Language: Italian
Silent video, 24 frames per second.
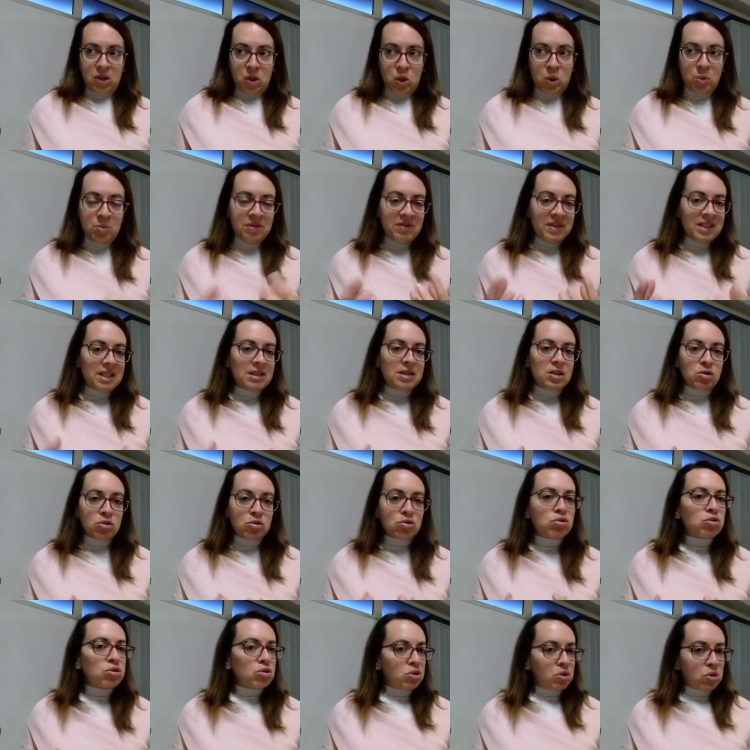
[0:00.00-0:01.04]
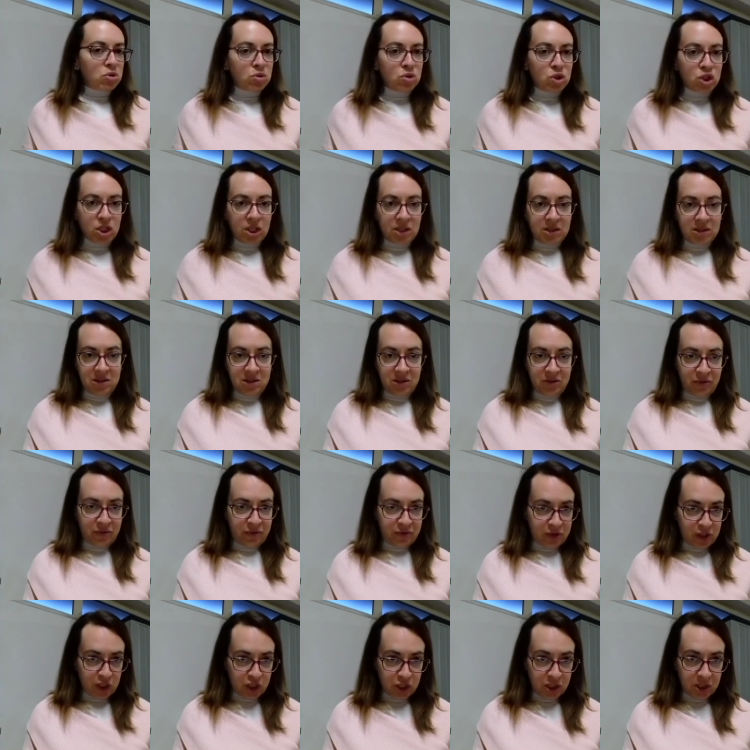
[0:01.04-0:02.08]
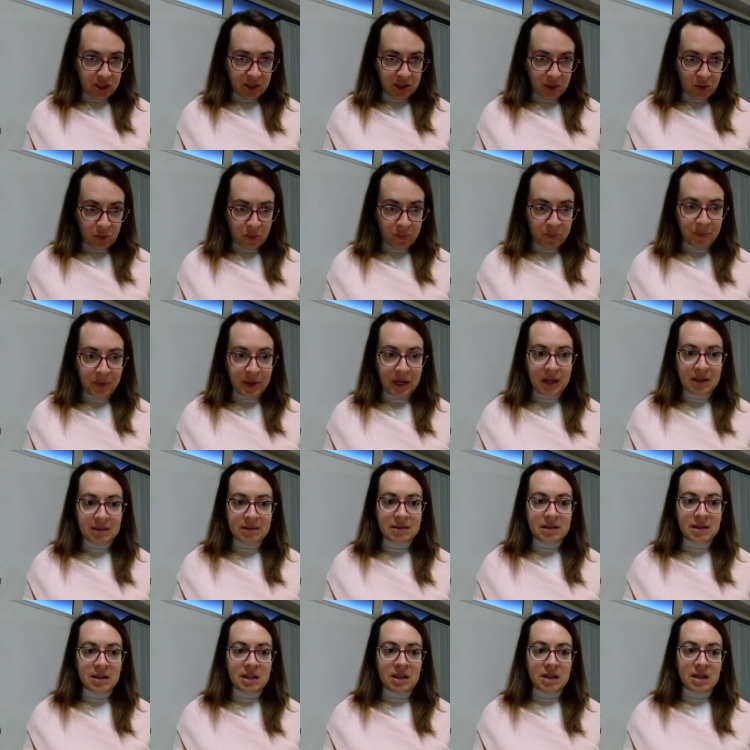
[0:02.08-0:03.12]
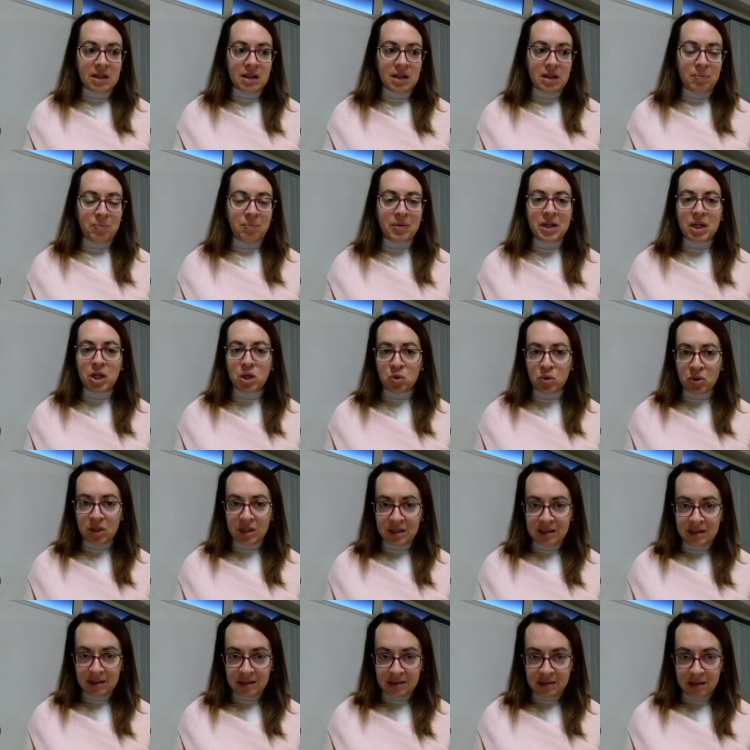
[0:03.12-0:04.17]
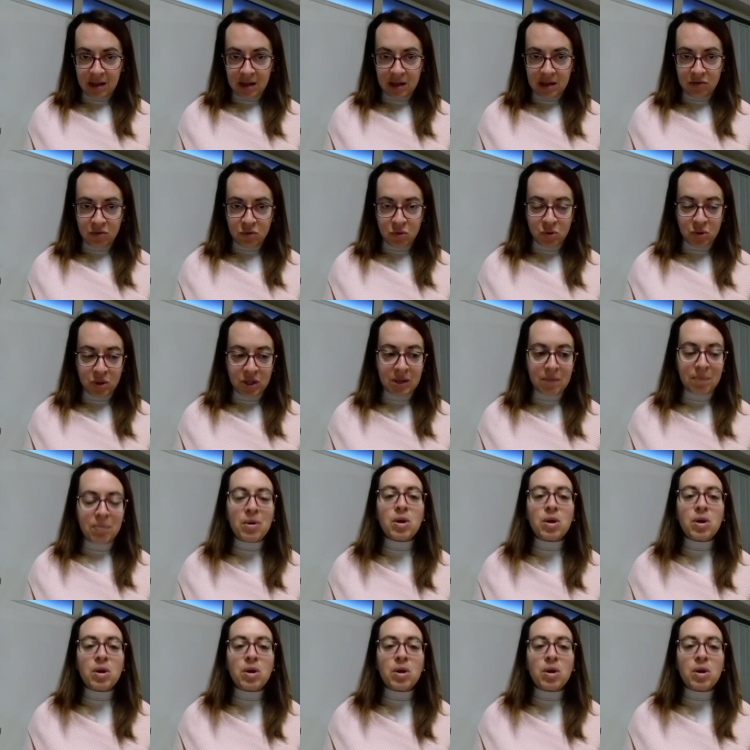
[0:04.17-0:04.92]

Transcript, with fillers: come vedete non sono concetti difficili da comprendere eh, per i non addetti ai lavori,